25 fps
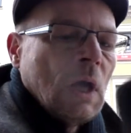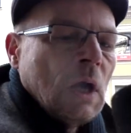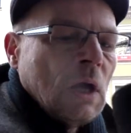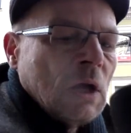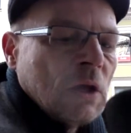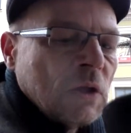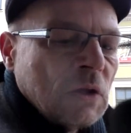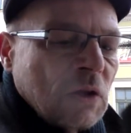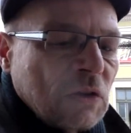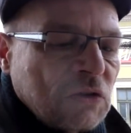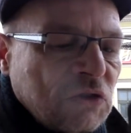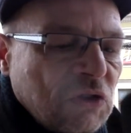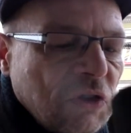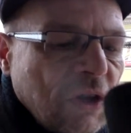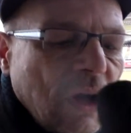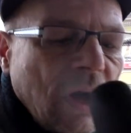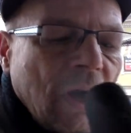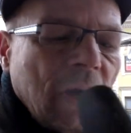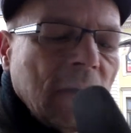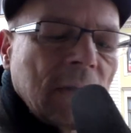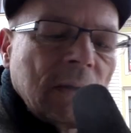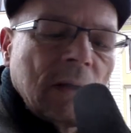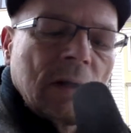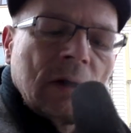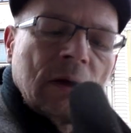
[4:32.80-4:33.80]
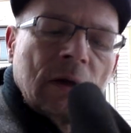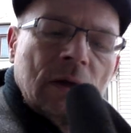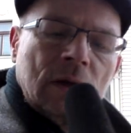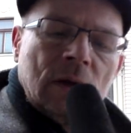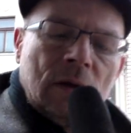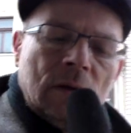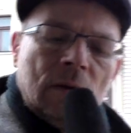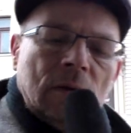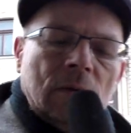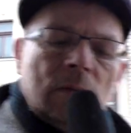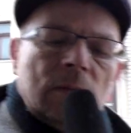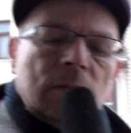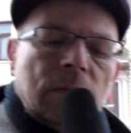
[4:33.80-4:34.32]
Znaczy ja
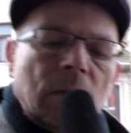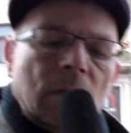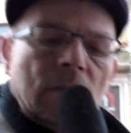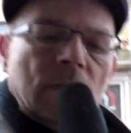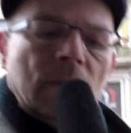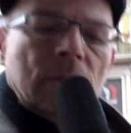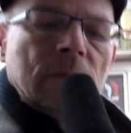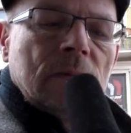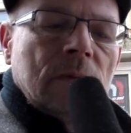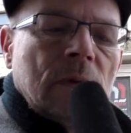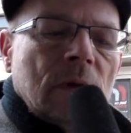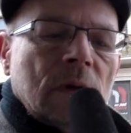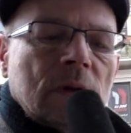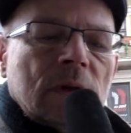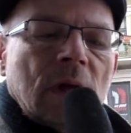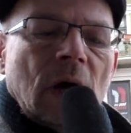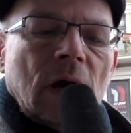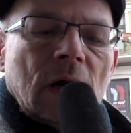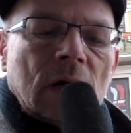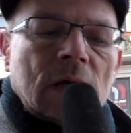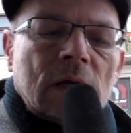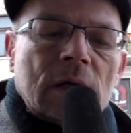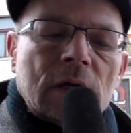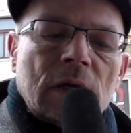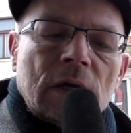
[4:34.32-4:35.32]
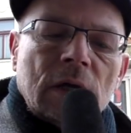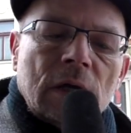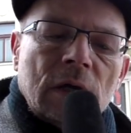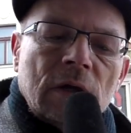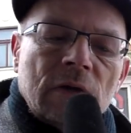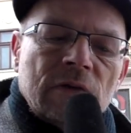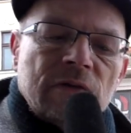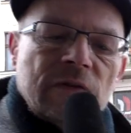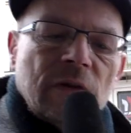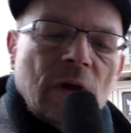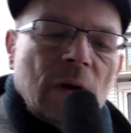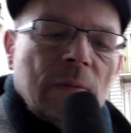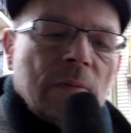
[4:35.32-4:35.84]
y, powiem tak,
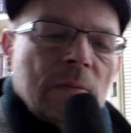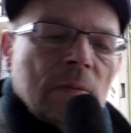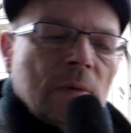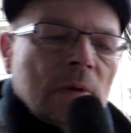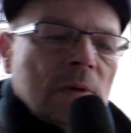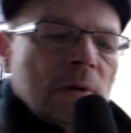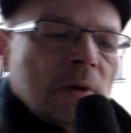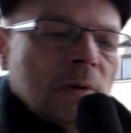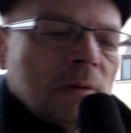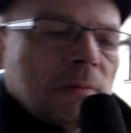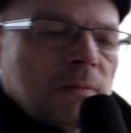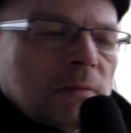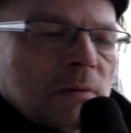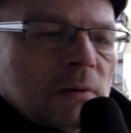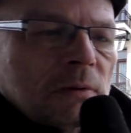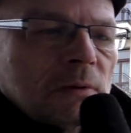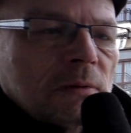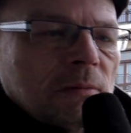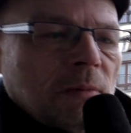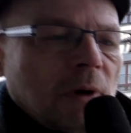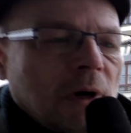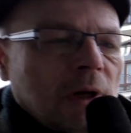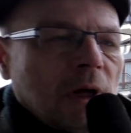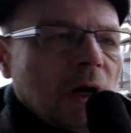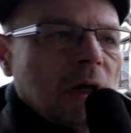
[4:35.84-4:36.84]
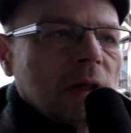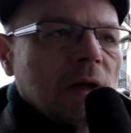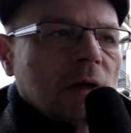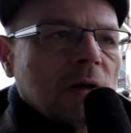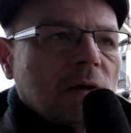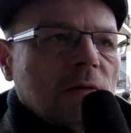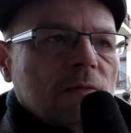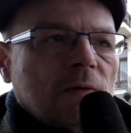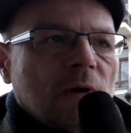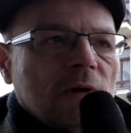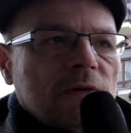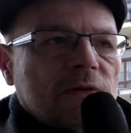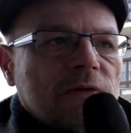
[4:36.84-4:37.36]
y, znam y, y, Mariana
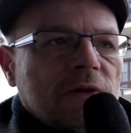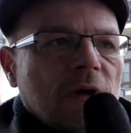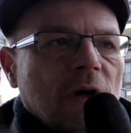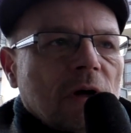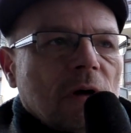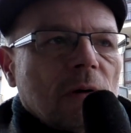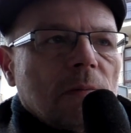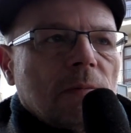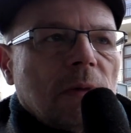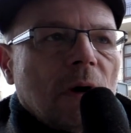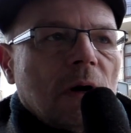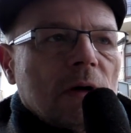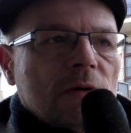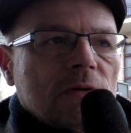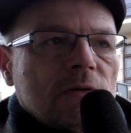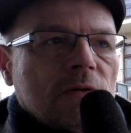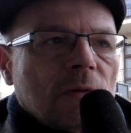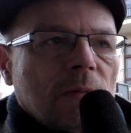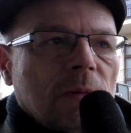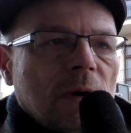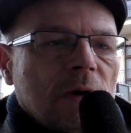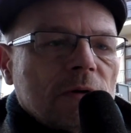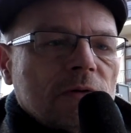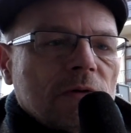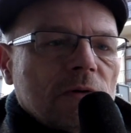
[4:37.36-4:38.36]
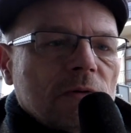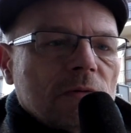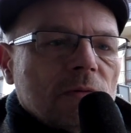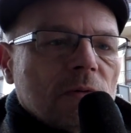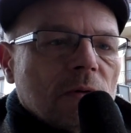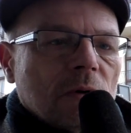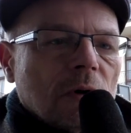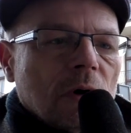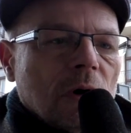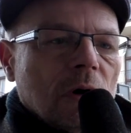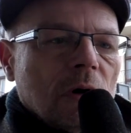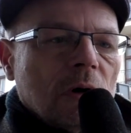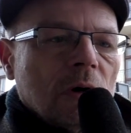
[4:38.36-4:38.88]
Kowalskiego bardzo, bardzo
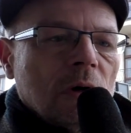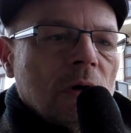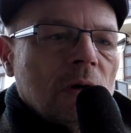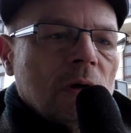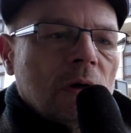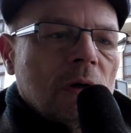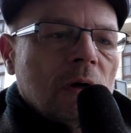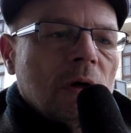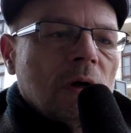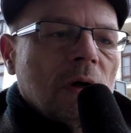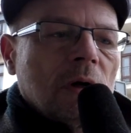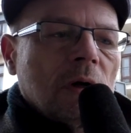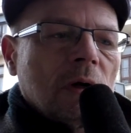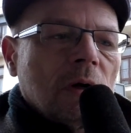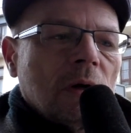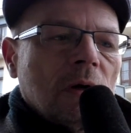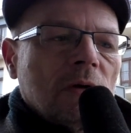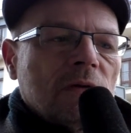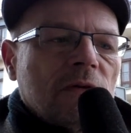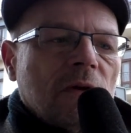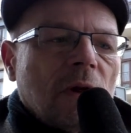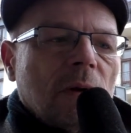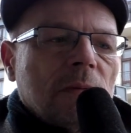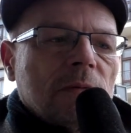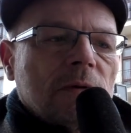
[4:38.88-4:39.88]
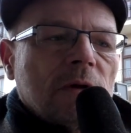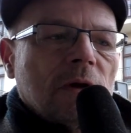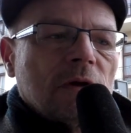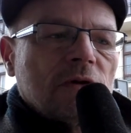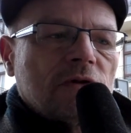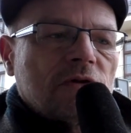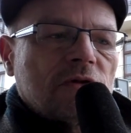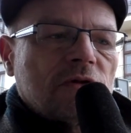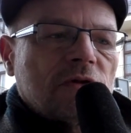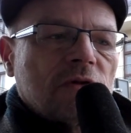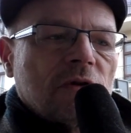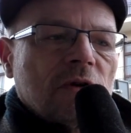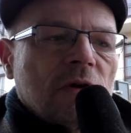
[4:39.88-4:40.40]
długo. Y, znam
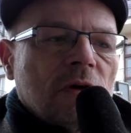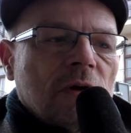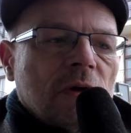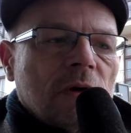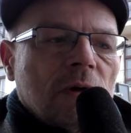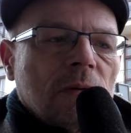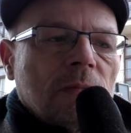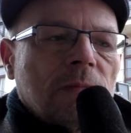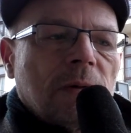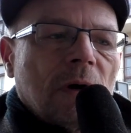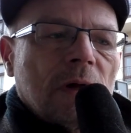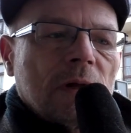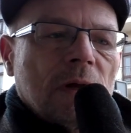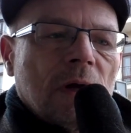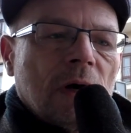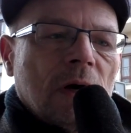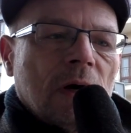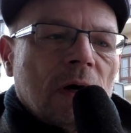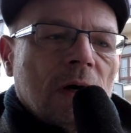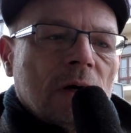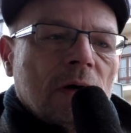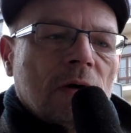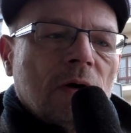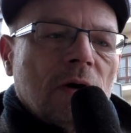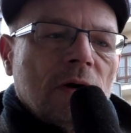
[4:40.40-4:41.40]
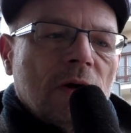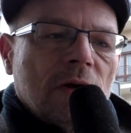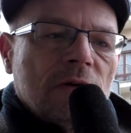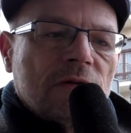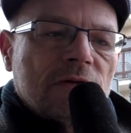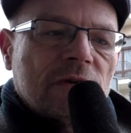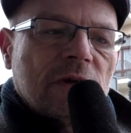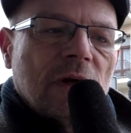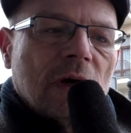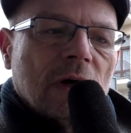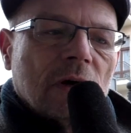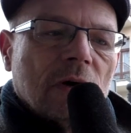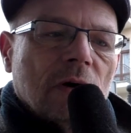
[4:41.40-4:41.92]
też y, pana
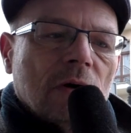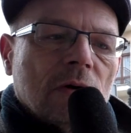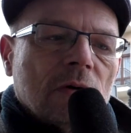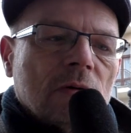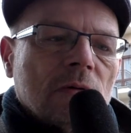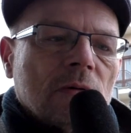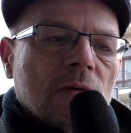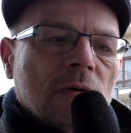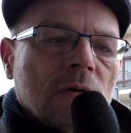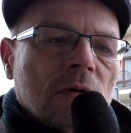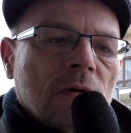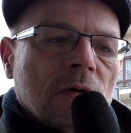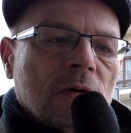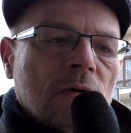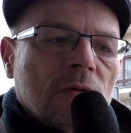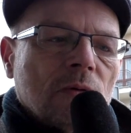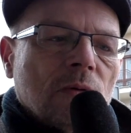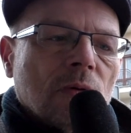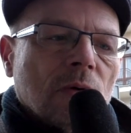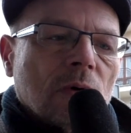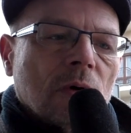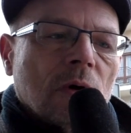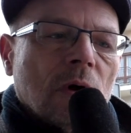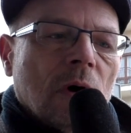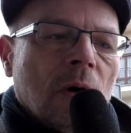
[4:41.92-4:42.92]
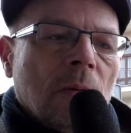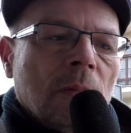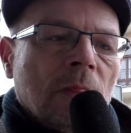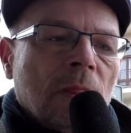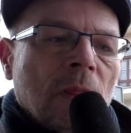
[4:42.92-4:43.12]
Chojeckiego długo.